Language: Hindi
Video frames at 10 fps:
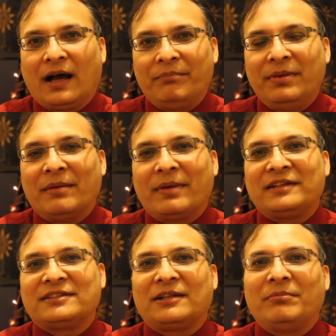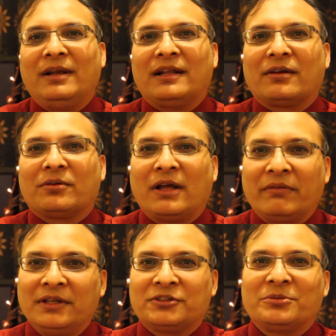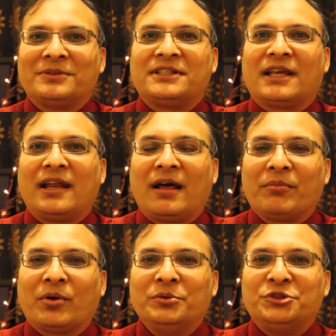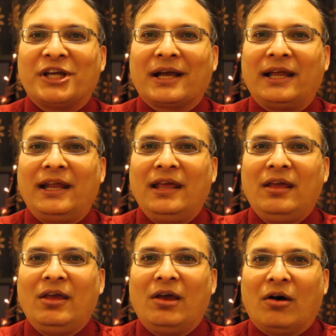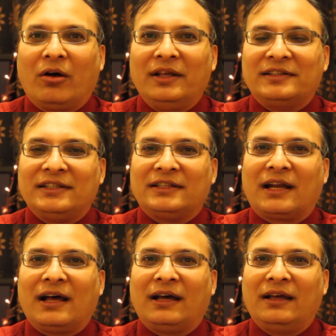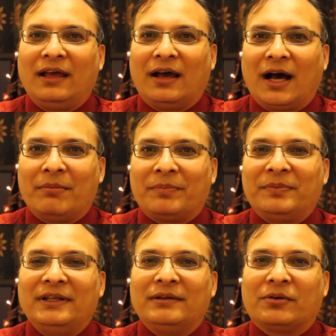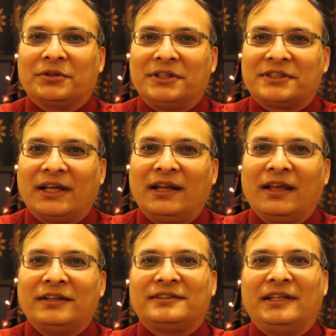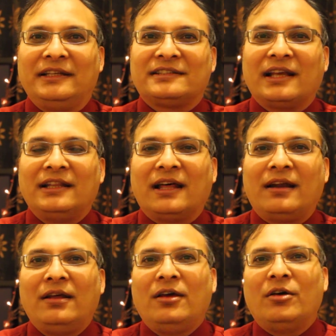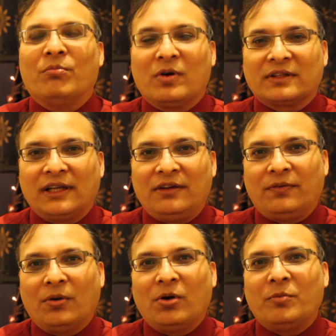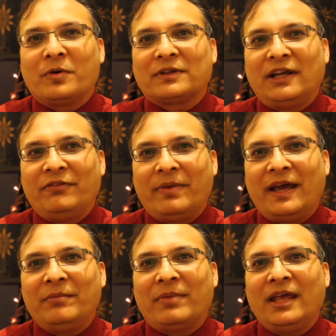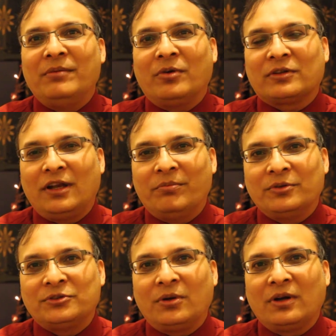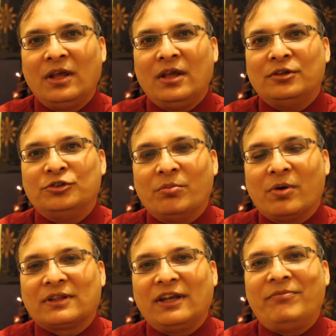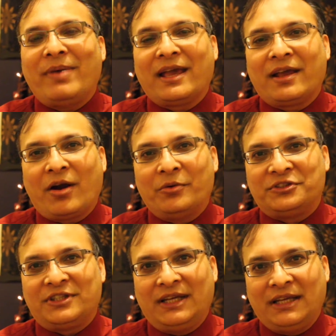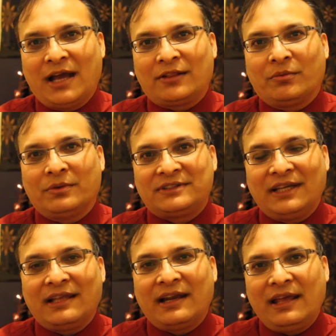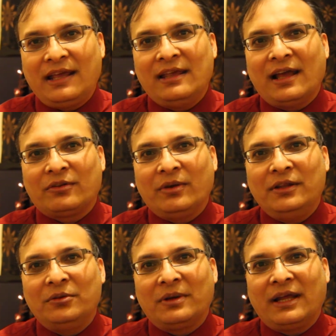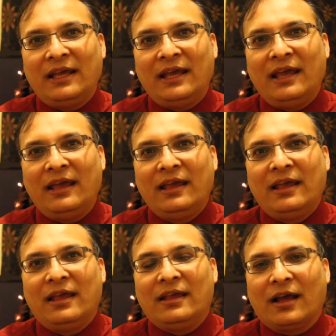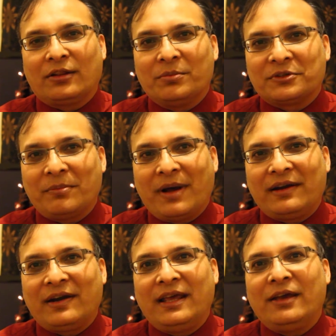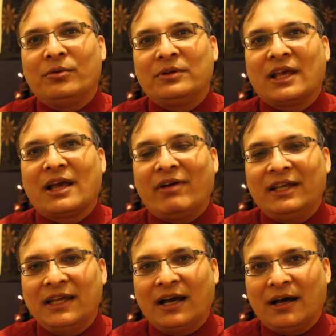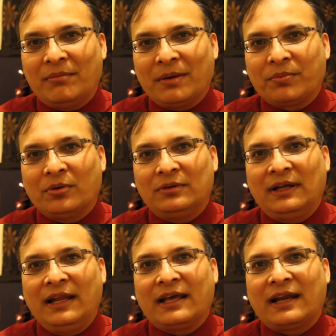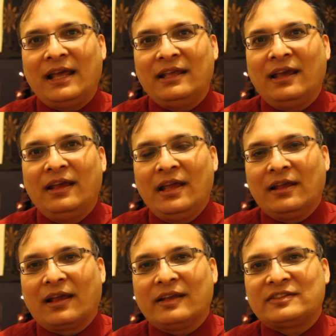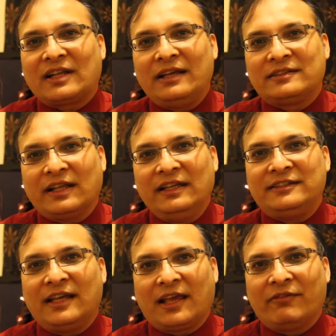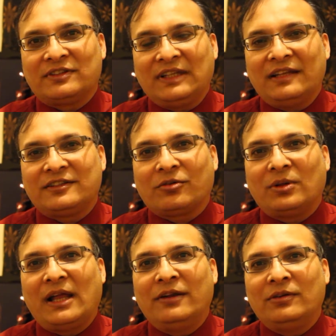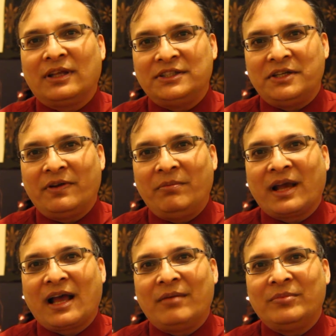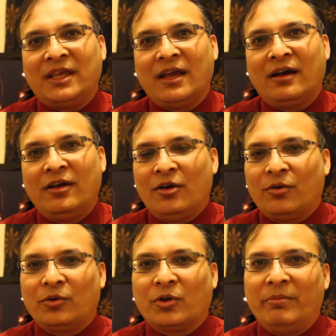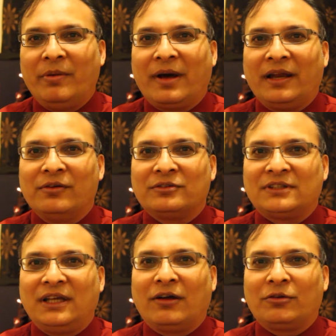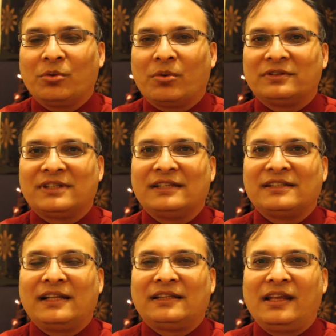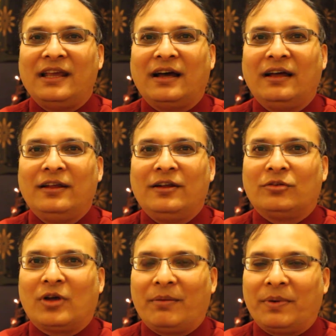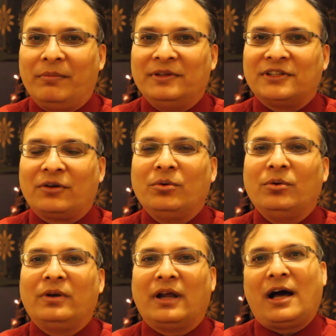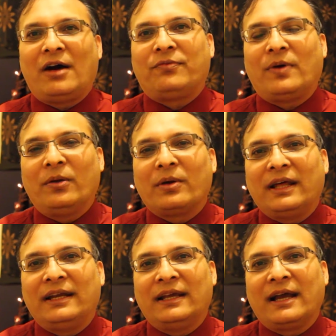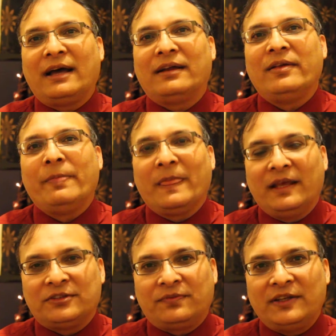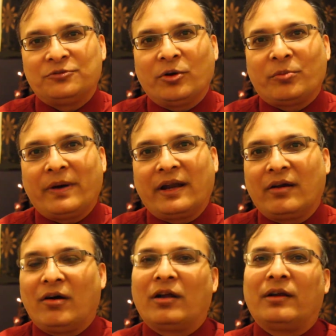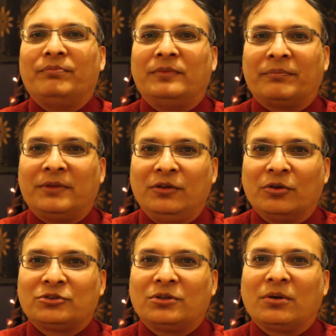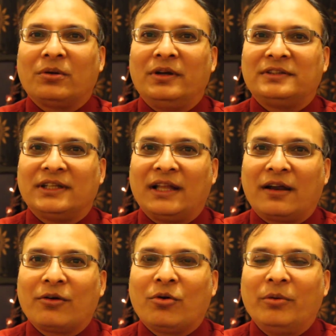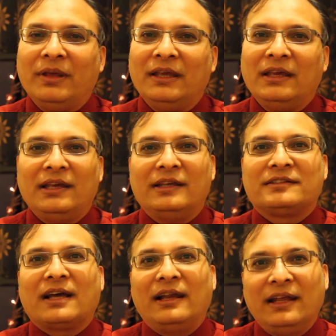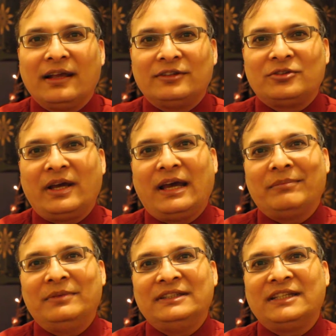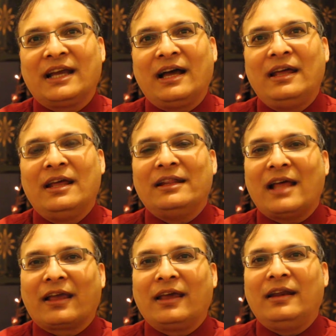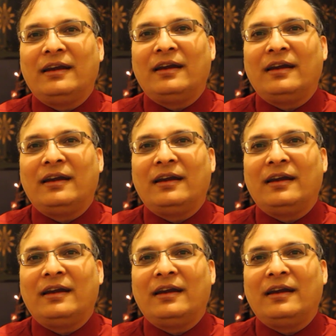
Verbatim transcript: आप भी हमारे साथ मिलकर खुदावंत यीशु मसीह के नाम को ऊंचा करें और इसी तरह हम अपनी कोशिश करेंगे इस सीरीज़ के अंदर मुख्तलिफ लोग मुख्तलिफ बहन भाई मुख्तलिफ बुज़ुर्ग जो मुख्तलिफ बैकग्राउंड से या तो वो सिख रहे हैं या तो हिंदू रहे हैं या तो मुसलमान रहे हैं उनकी गवाहियाँ हम आपको लेकर आएंगे कि किस तरह इस कलीसिया के वसीले से खुदा ने उनके जीवन में काम किया उनको बीमारियों से और दुखों से आज़ाद किया तो आप हमें ज़रूर आप फॉलो करिएगा इस फेसबुक पर और अपने दोस्तों को रिश्तेदारों को भी इसका लिंक जो है आप दीजिएगा ताकि